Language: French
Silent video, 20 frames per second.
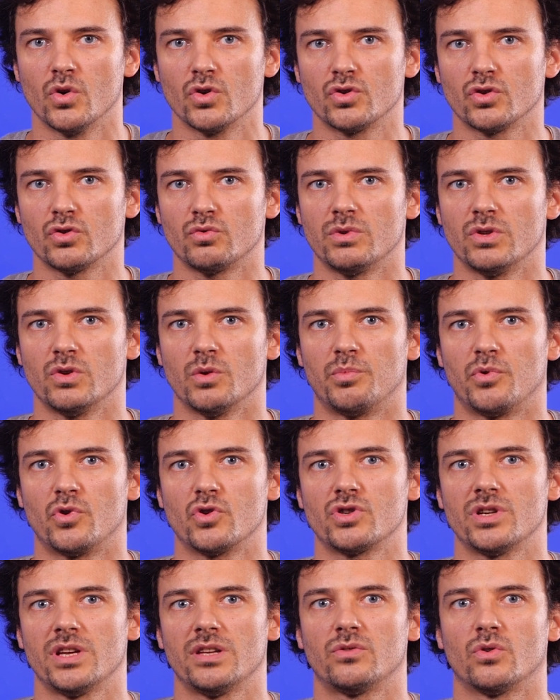Aujourd'hui, le
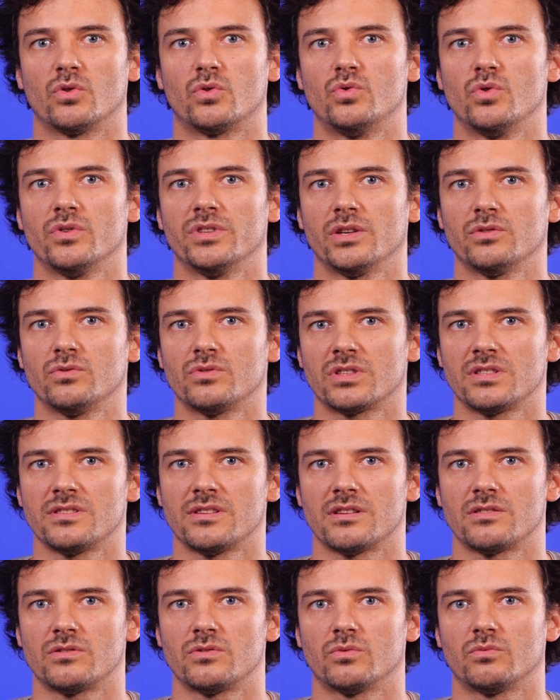projet est en cours
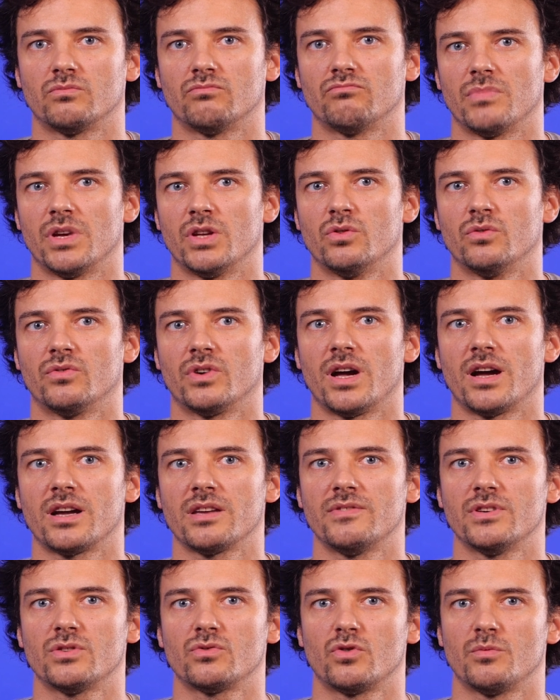d'industrialisation et devrait
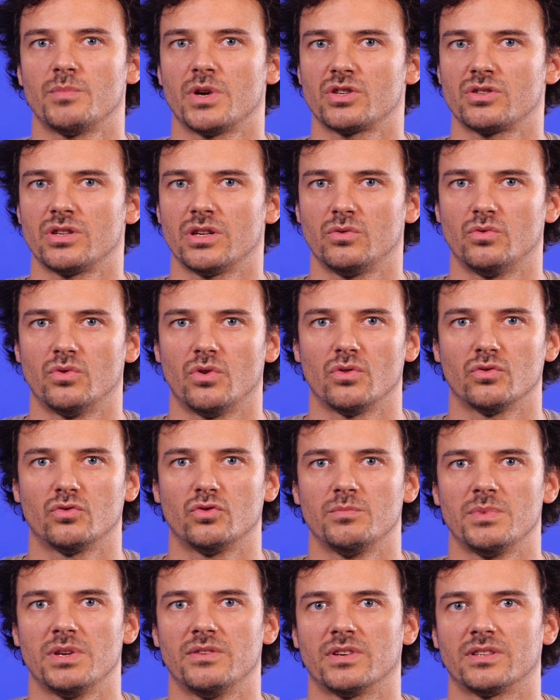arriver sur le marché courant
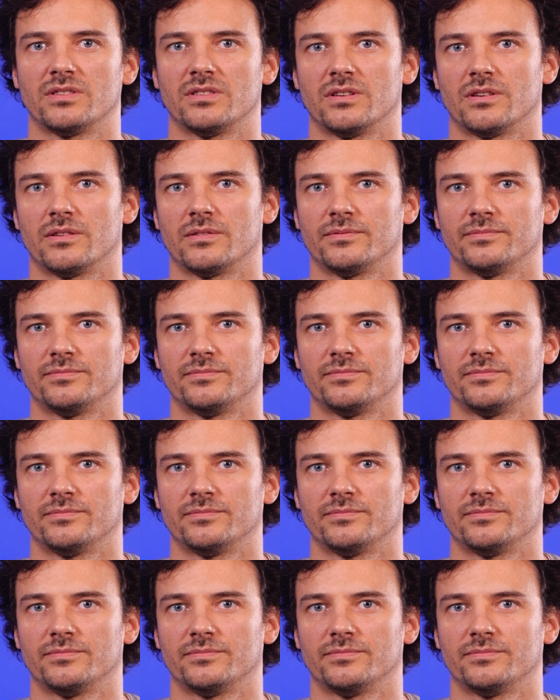2021.